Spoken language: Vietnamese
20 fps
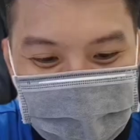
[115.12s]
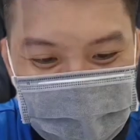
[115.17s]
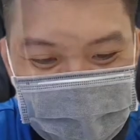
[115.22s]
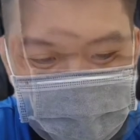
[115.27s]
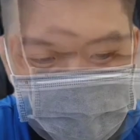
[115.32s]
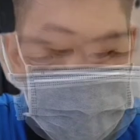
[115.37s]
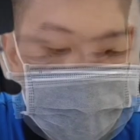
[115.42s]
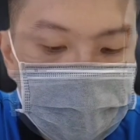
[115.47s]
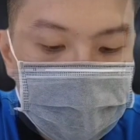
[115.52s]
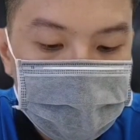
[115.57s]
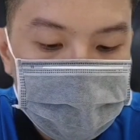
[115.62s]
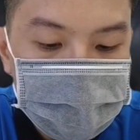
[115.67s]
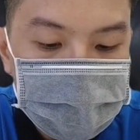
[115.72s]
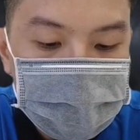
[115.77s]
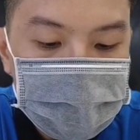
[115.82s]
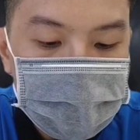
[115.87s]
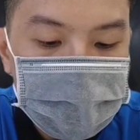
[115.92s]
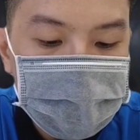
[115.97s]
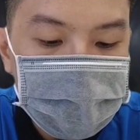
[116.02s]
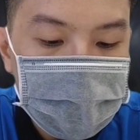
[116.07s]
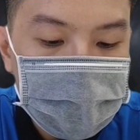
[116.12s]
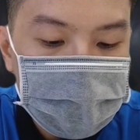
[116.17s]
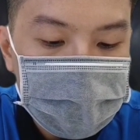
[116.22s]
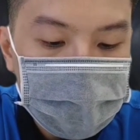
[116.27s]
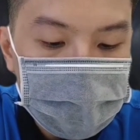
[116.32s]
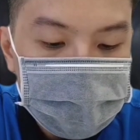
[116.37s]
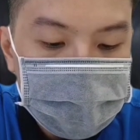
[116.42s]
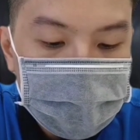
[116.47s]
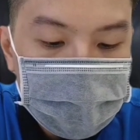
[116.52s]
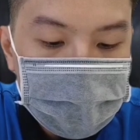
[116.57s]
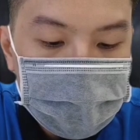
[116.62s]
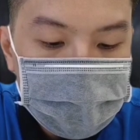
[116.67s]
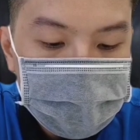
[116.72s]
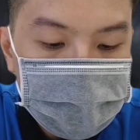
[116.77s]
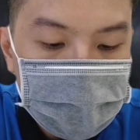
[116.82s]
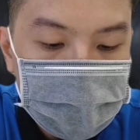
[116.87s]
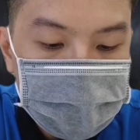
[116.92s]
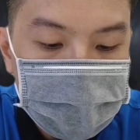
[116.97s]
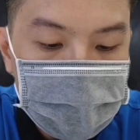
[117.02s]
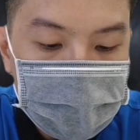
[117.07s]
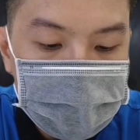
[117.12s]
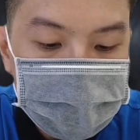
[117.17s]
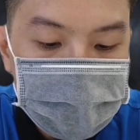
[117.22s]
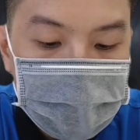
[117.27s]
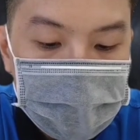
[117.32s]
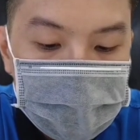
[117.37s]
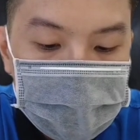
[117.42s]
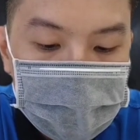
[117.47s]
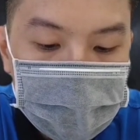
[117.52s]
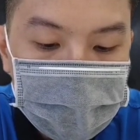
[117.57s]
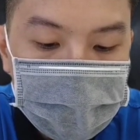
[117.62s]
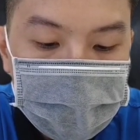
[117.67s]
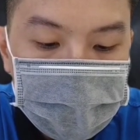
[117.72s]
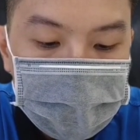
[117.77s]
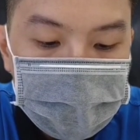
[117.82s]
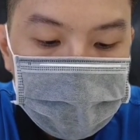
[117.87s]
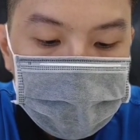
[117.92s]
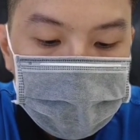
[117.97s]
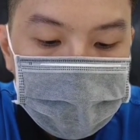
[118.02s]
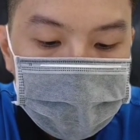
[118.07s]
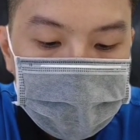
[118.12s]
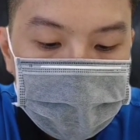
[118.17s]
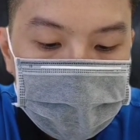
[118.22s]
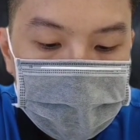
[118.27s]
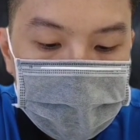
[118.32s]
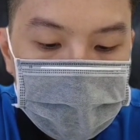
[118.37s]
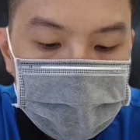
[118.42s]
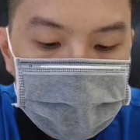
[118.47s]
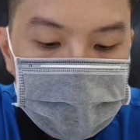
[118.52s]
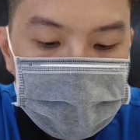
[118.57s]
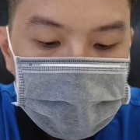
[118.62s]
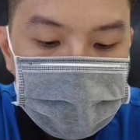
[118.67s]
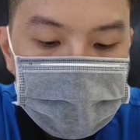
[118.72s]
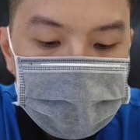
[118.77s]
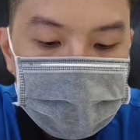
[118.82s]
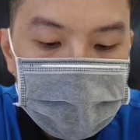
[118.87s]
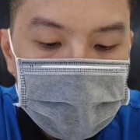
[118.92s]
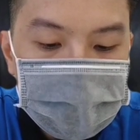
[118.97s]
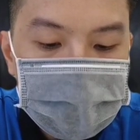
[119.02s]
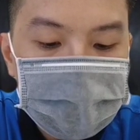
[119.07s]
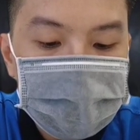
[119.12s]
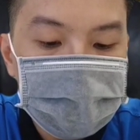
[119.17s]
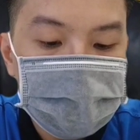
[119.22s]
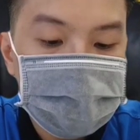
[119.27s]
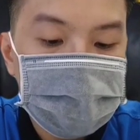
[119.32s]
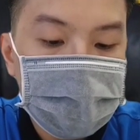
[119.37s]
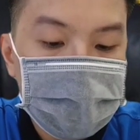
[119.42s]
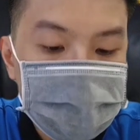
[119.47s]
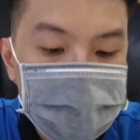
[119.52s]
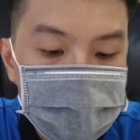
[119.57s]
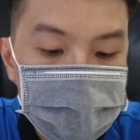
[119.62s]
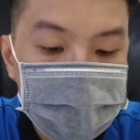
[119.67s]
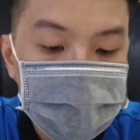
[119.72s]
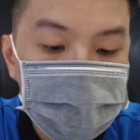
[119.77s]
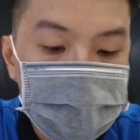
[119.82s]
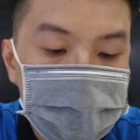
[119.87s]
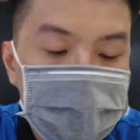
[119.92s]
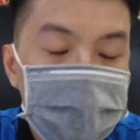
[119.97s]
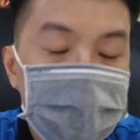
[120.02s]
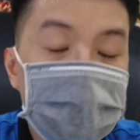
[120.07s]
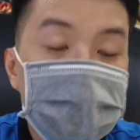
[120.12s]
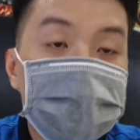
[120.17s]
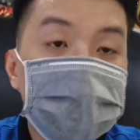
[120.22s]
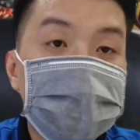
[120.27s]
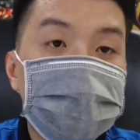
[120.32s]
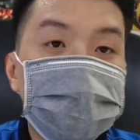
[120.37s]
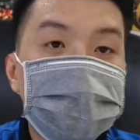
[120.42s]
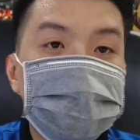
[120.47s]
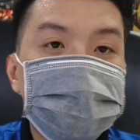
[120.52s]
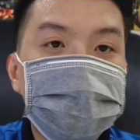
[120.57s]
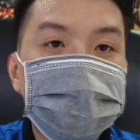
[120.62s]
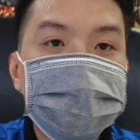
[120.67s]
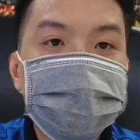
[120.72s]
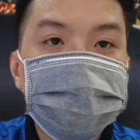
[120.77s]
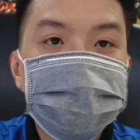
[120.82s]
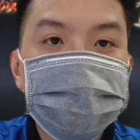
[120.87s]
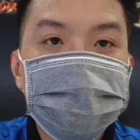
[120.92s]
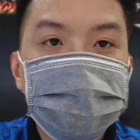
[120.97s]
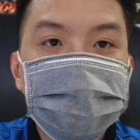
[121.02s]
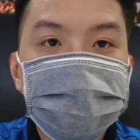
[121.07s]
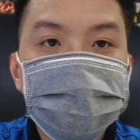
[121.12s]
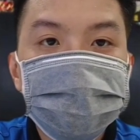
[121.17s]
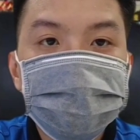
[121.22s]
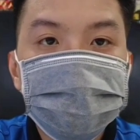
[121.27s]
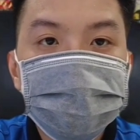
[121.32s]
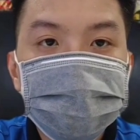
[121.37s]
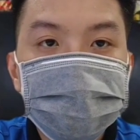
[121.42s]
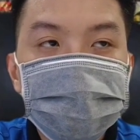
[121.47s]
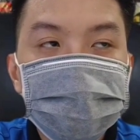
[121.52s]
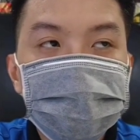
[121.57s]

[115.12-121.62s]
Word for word: ở Trà Vinh em về rồi nhé mà bán mắc lắm giá 58 triệu à, thì um,